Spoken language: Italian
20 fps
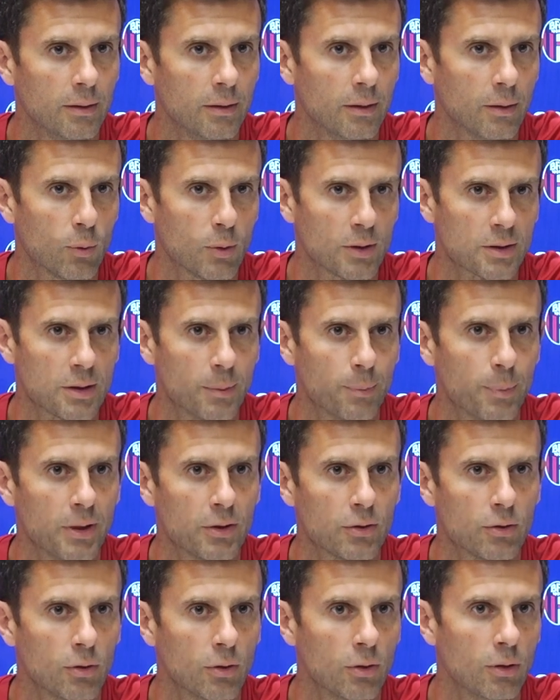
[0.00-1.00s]
di questa
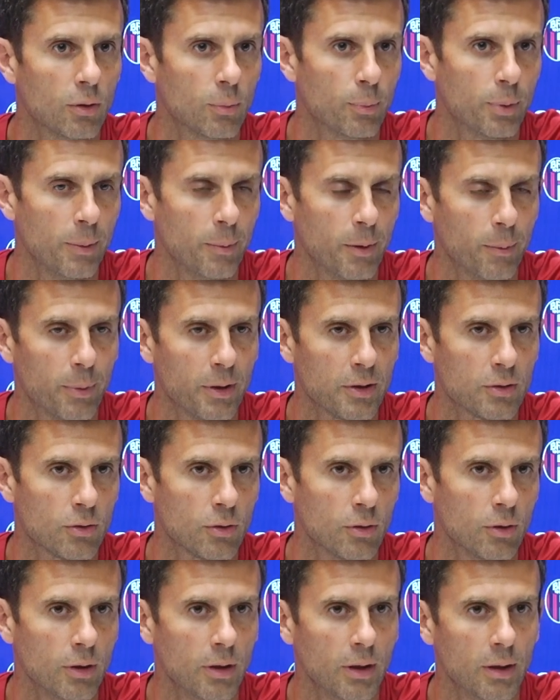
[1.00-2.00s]
pressione o prima
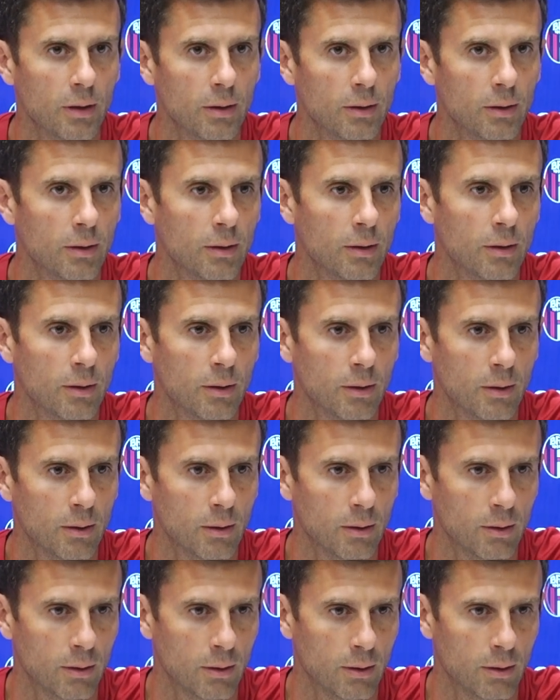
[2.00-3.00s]
pressione
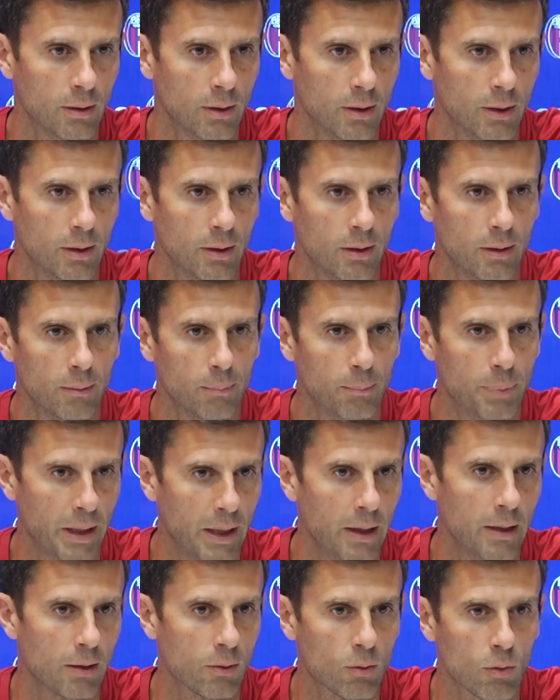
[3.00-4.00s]
eh,
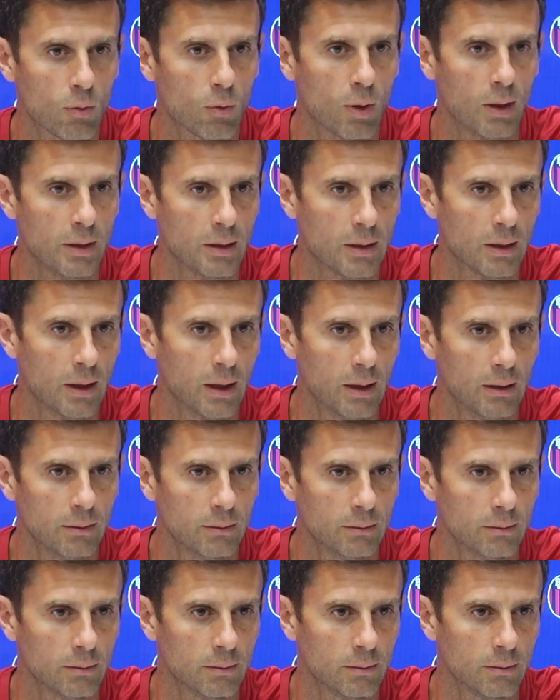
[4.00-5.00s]
bene, con
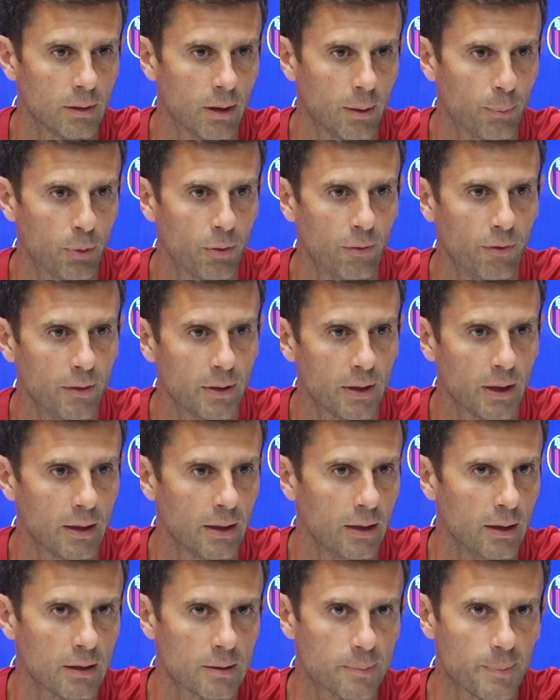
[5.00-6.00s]
qualità,
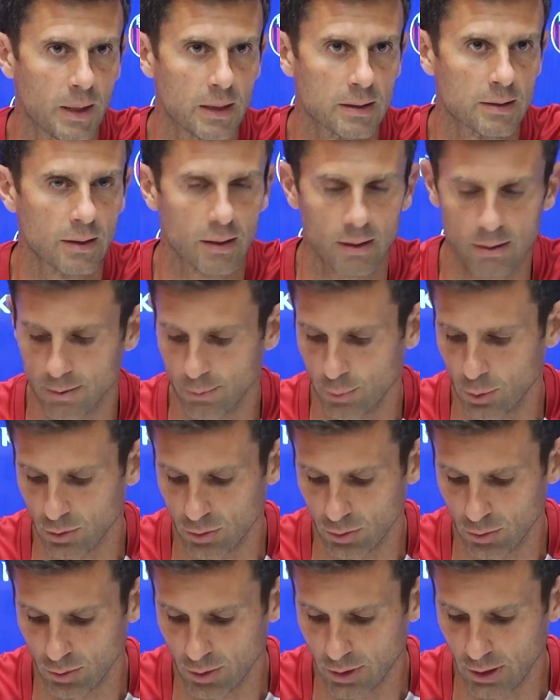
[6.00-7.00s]
approfittare gli spazi che si
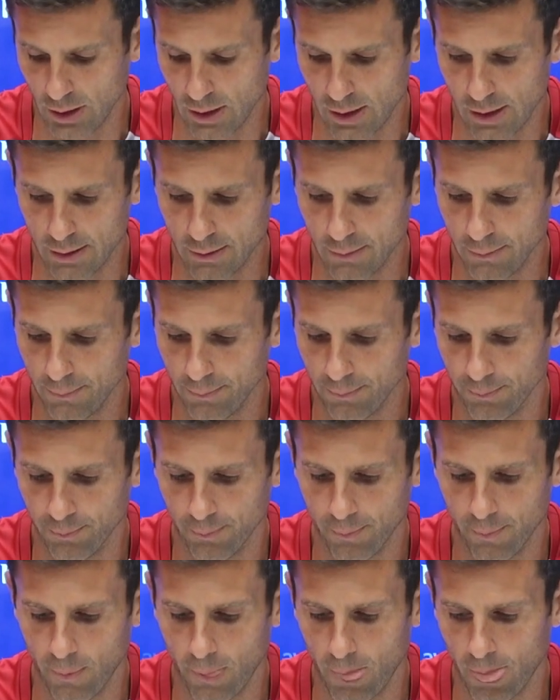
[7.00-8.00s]
possono creare
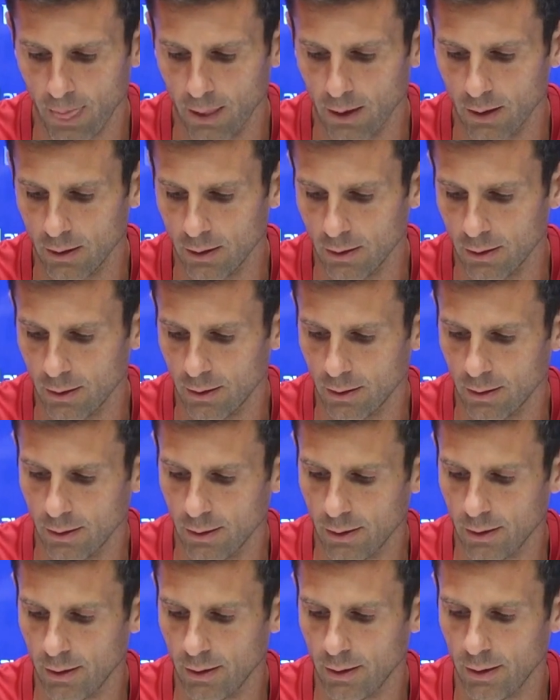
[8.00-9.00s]

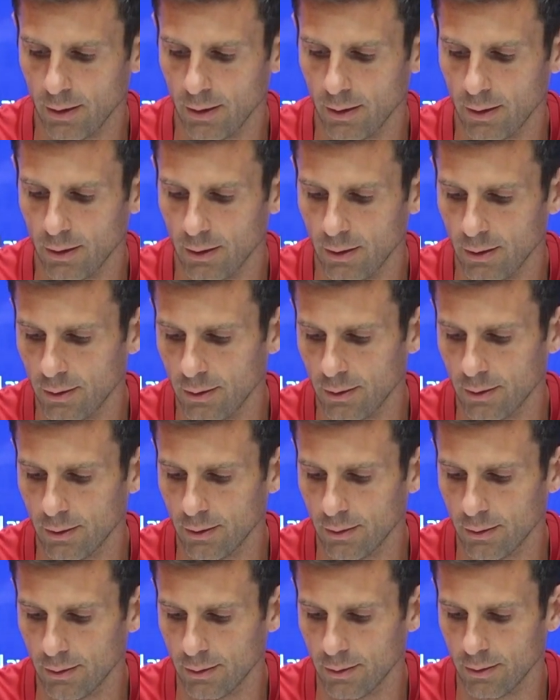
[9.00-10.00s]
e,
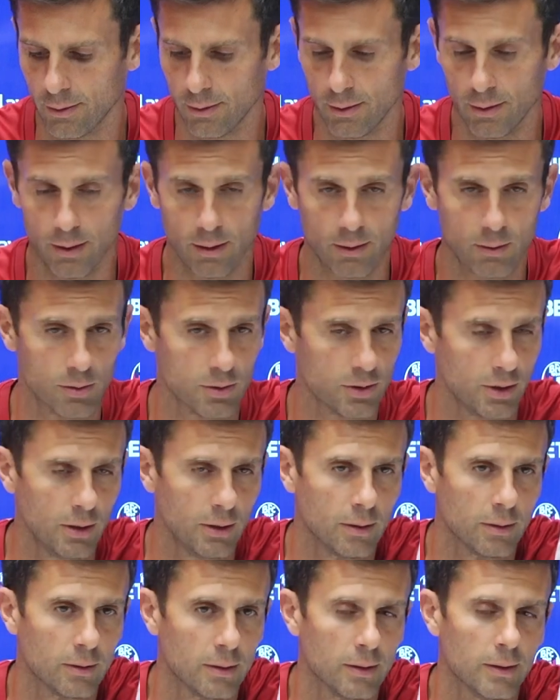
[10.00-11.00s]
e così.
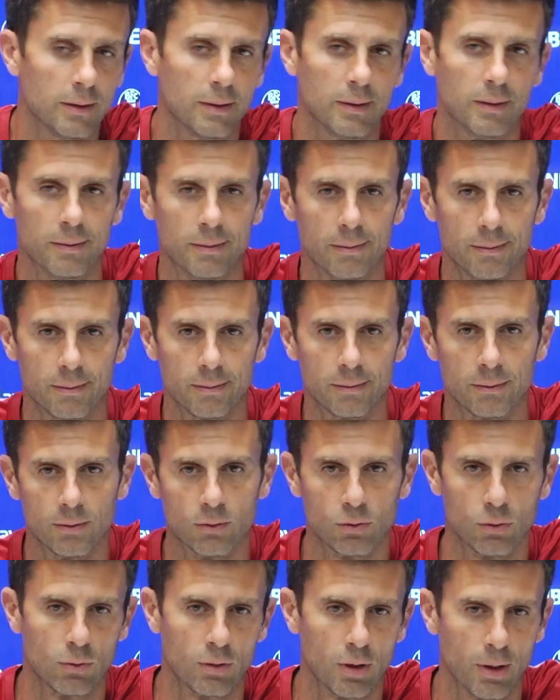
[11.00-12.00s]
Eh,
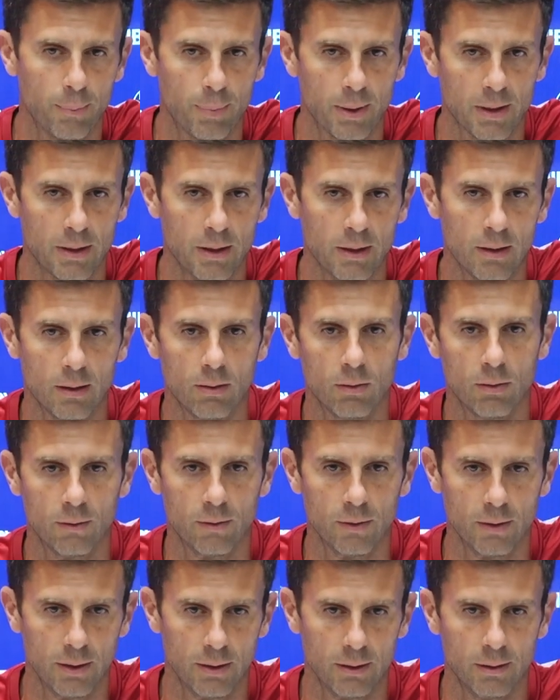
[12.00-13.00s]
sono tre partite
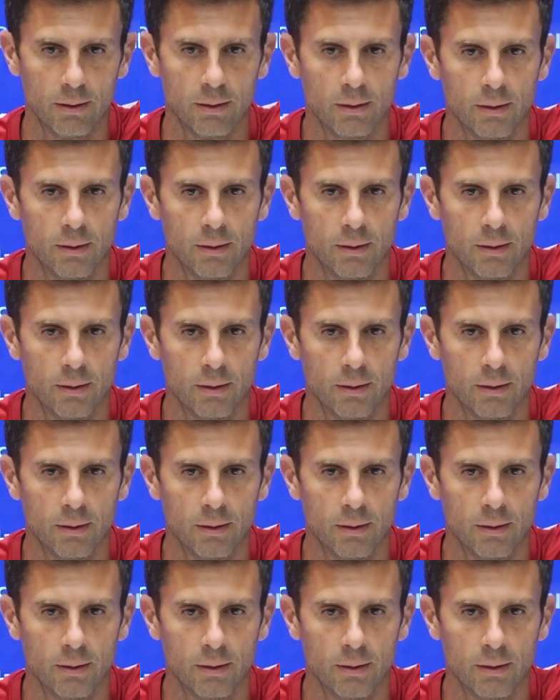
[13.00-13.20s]
dove,